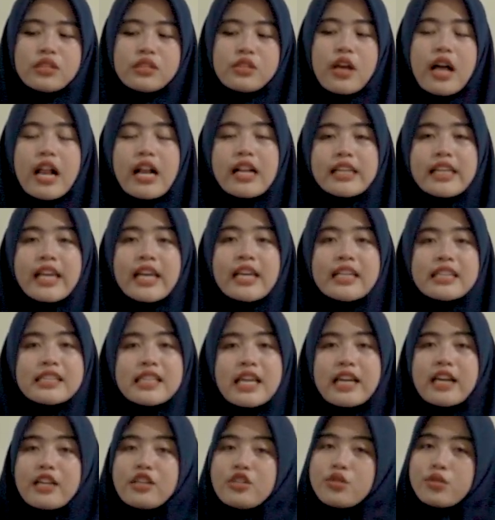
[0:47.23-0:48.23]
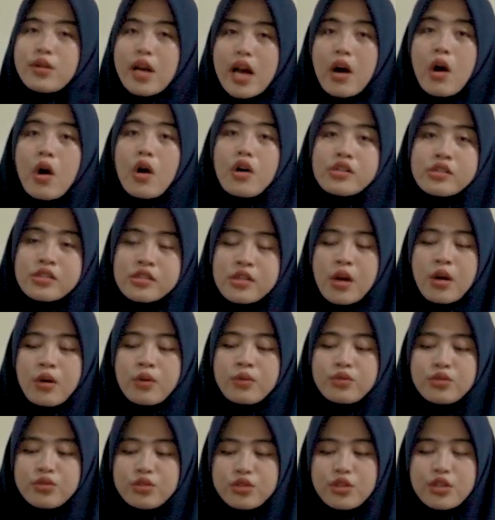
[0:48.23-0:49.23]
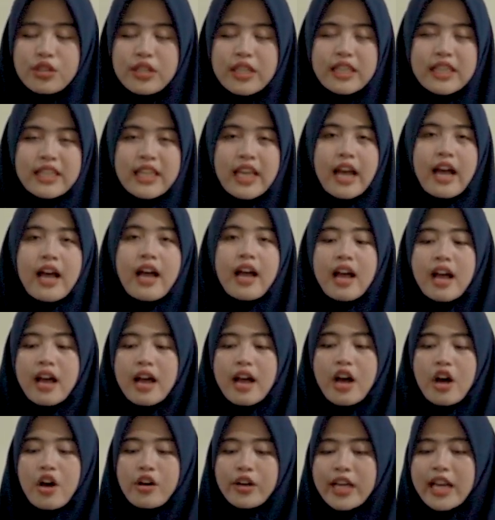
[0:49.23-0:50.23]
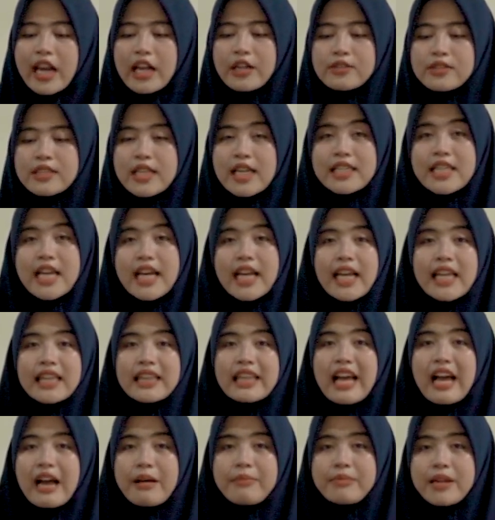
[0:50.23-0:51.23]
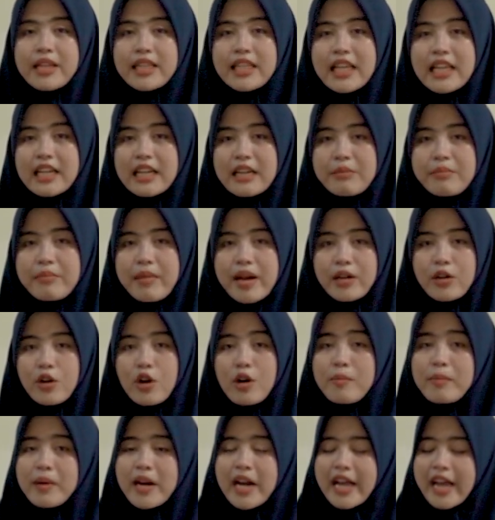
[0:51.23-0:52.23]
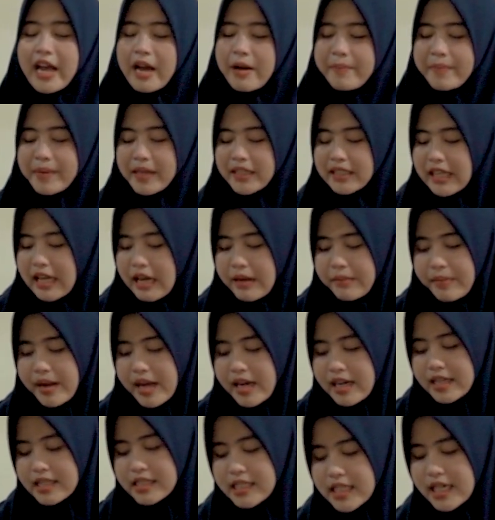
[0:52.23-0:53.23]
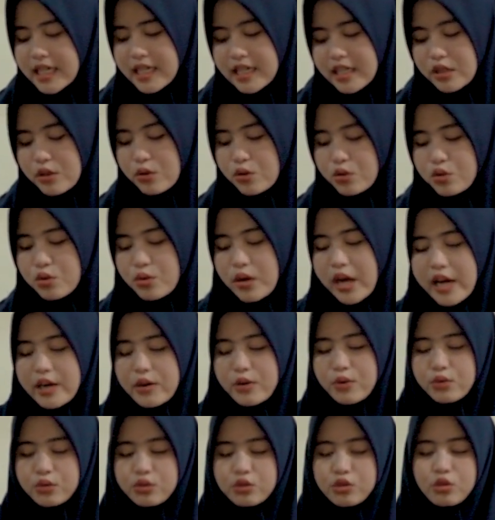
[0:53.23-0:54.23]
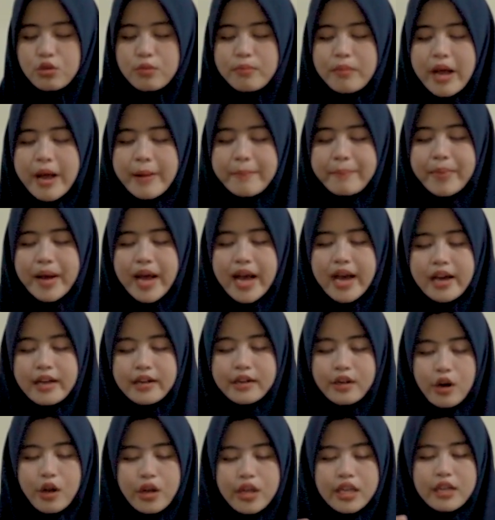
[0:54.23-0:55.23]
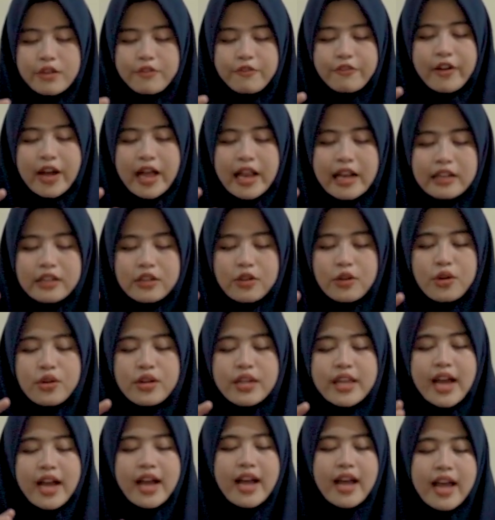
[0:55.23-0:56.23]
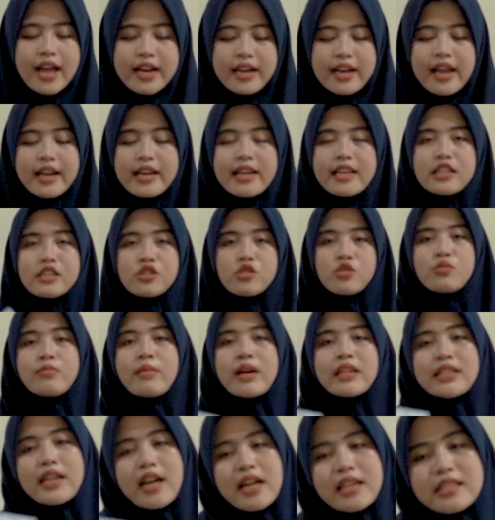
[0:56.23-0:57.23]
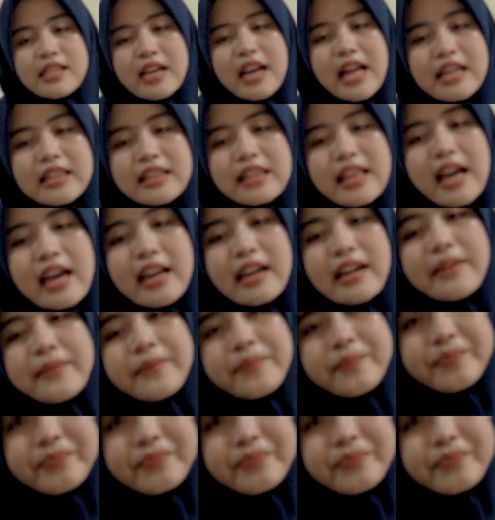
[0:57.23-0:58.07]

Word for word: Soalnya di sana juga kosong untuk unitnya. Oke, langsung saja kita update kiriman Cobra yang pertama di sini ditujukan untuk Bapak Roy Faldo yang ada di Sumatera Selatan.